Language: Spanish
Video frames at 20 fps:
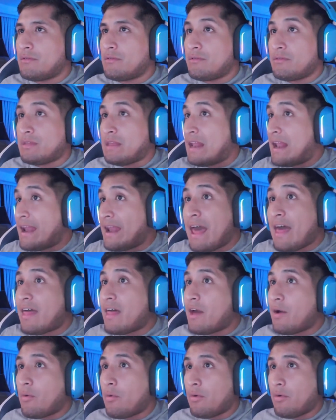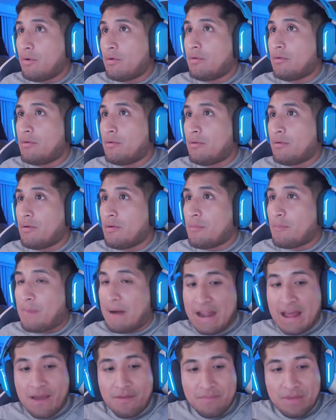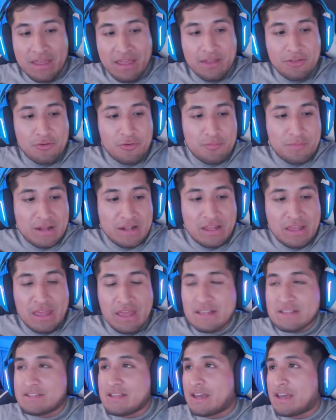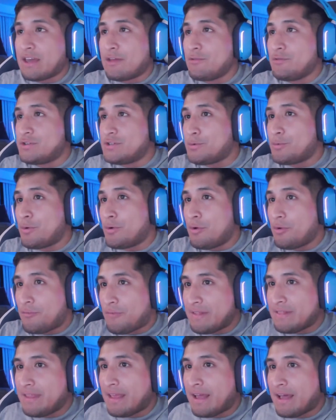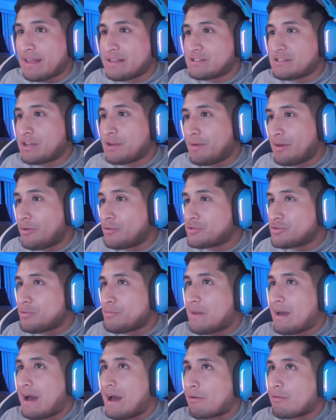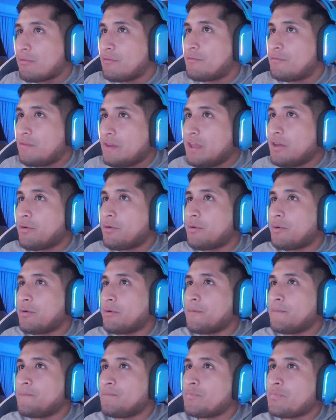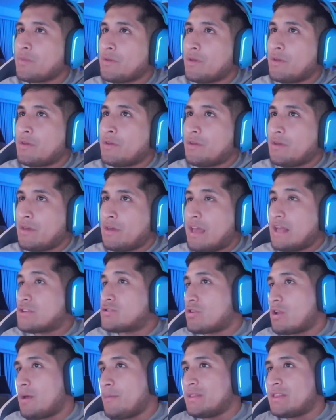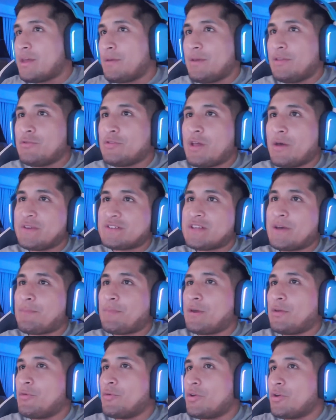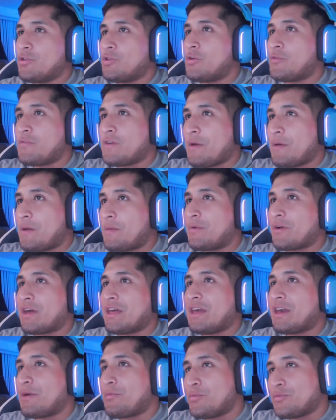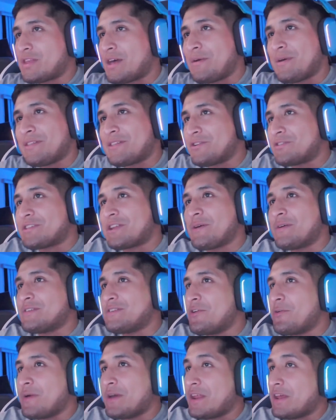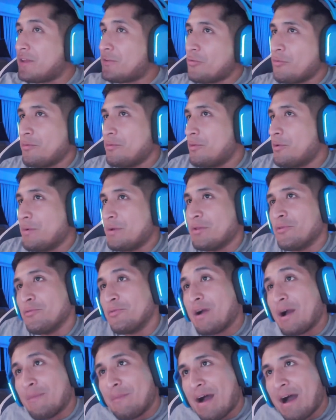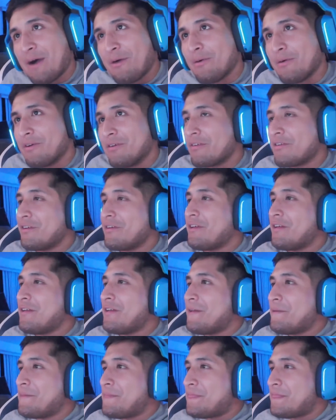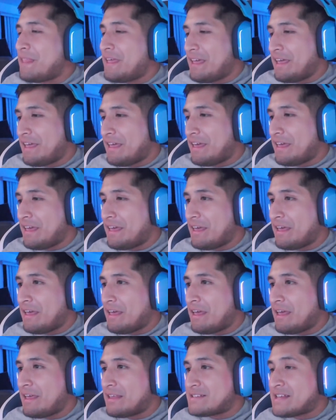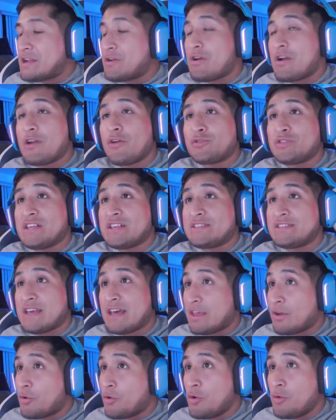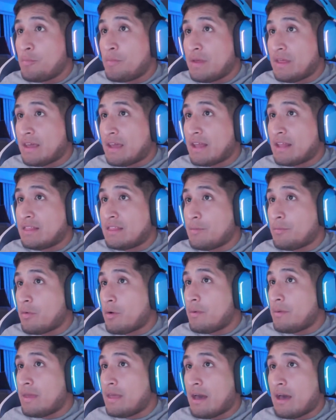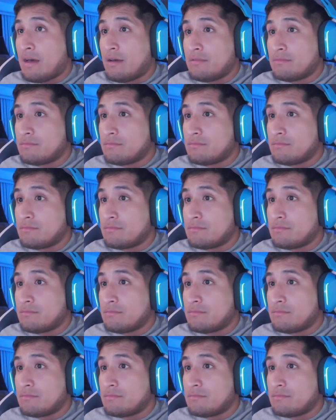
De la nada, weón. Para mí, 2015, que era un chivolo fan de Cancerbero, eso me agarró en frío, weón. Él solamente vino una vez a Perú y yo no lo fui a ver porque dije, puta, vendré otra vez y lo veré. No, no vino nunca más, weón. Eh, salió la noticia de golpe de que el tipo había